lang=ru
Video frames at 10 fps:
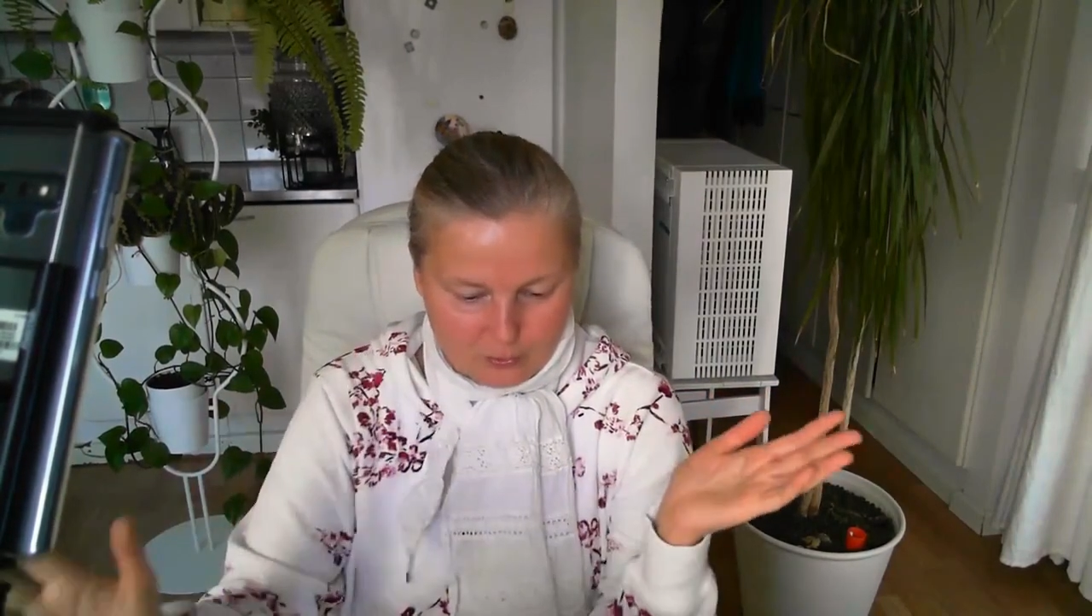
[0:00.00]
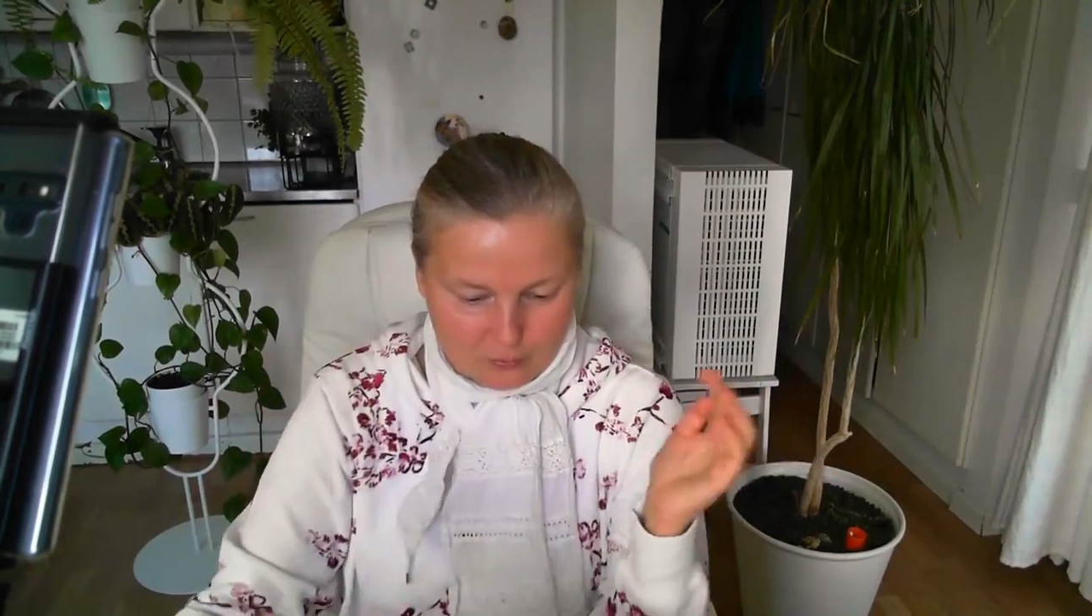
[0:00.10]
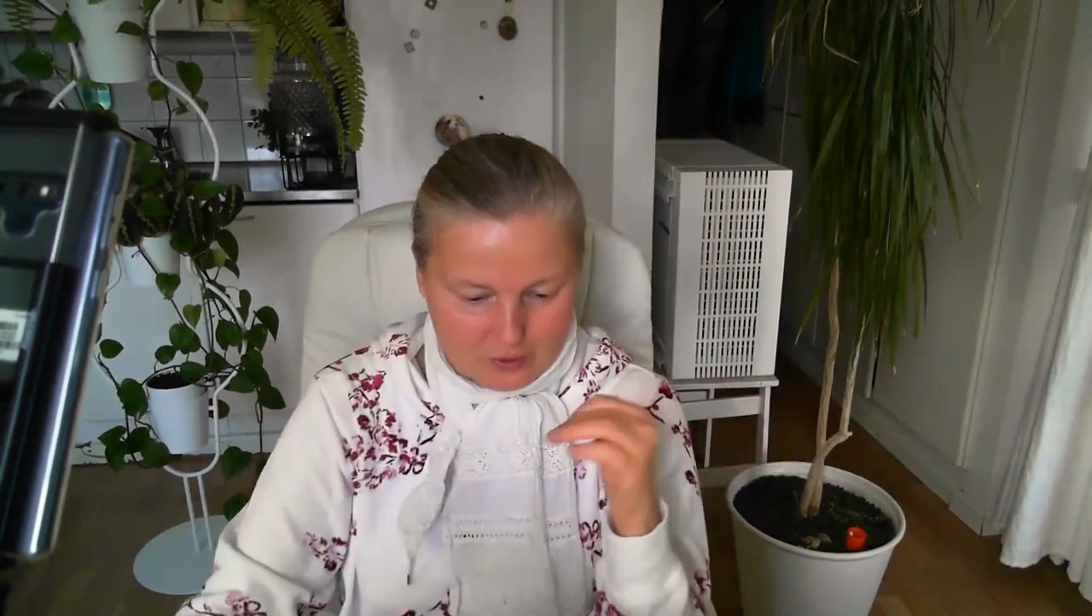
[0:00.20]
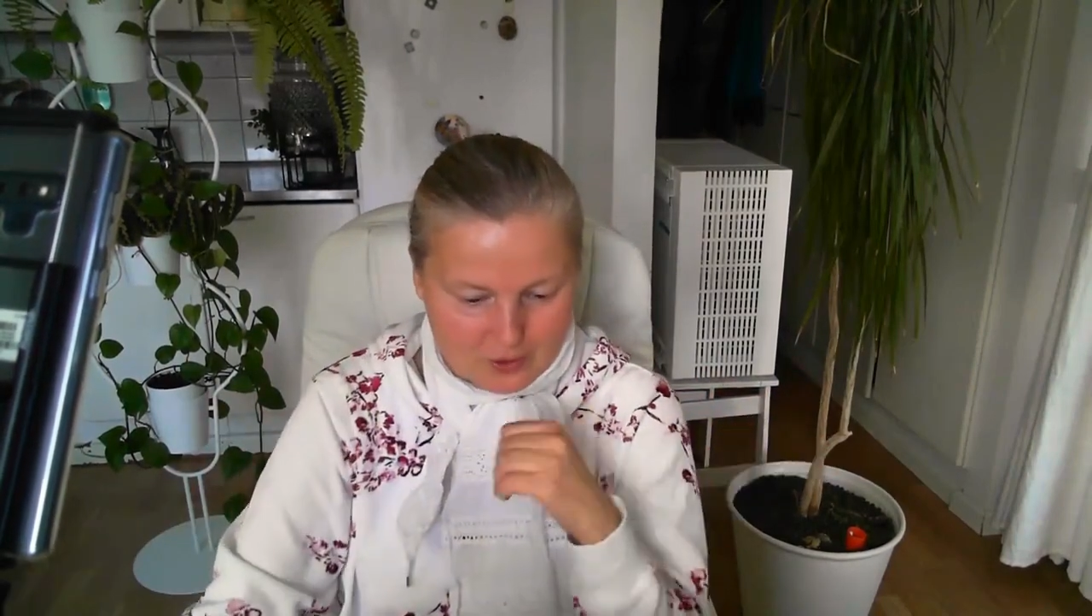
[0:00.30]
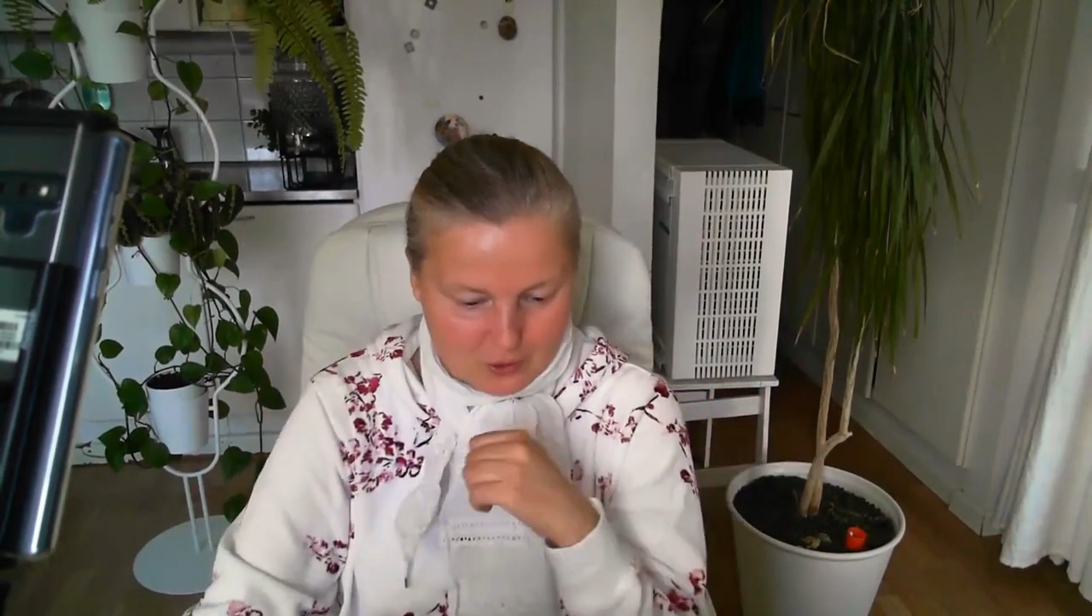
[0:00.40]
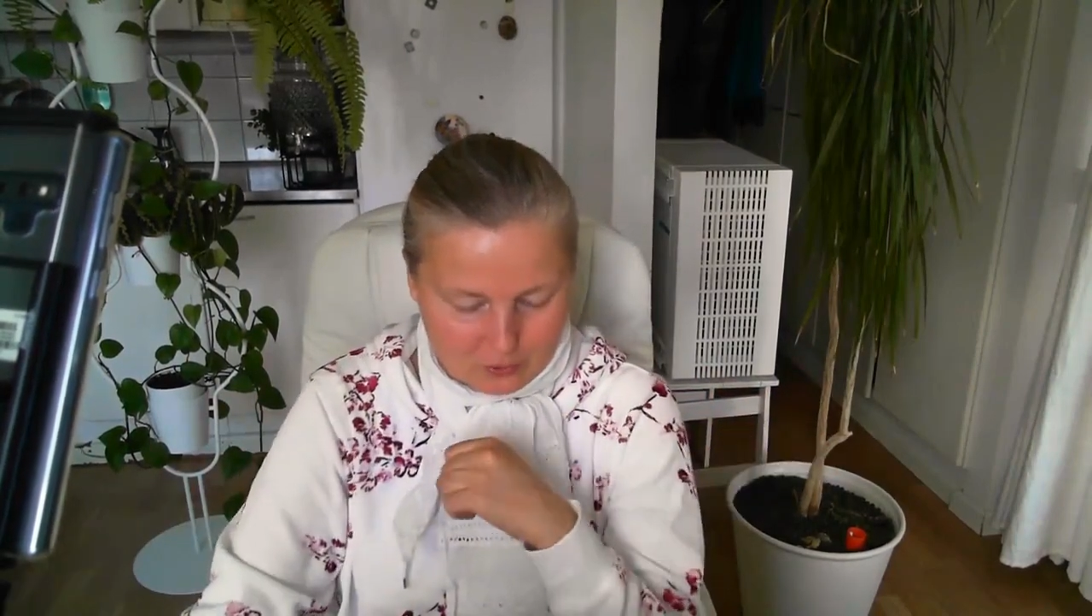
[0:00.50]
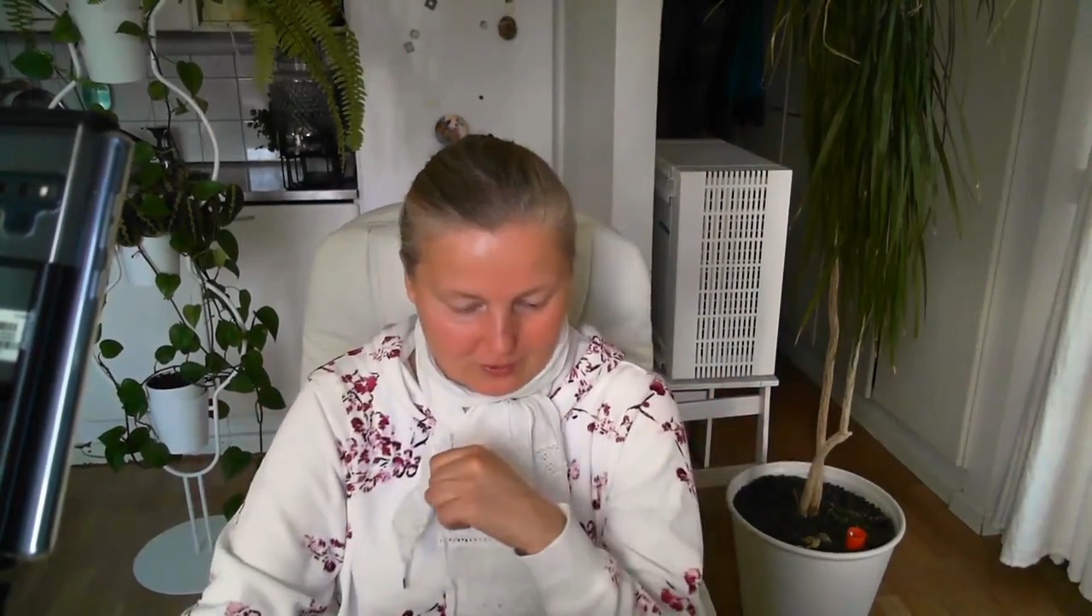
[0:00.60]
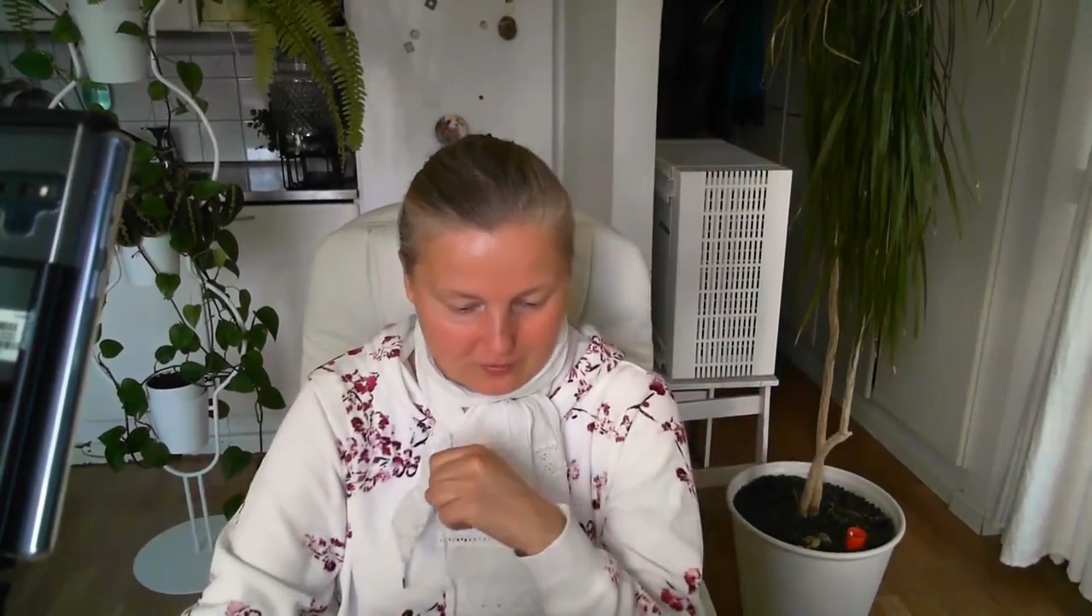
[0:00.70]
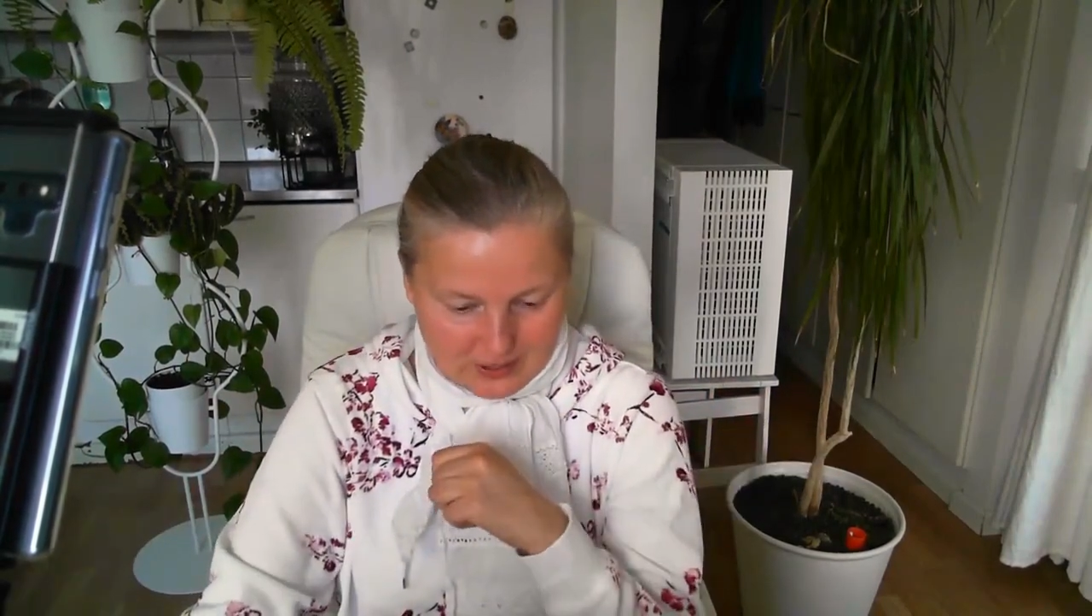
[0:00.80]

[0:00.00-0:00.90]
и увидели что-то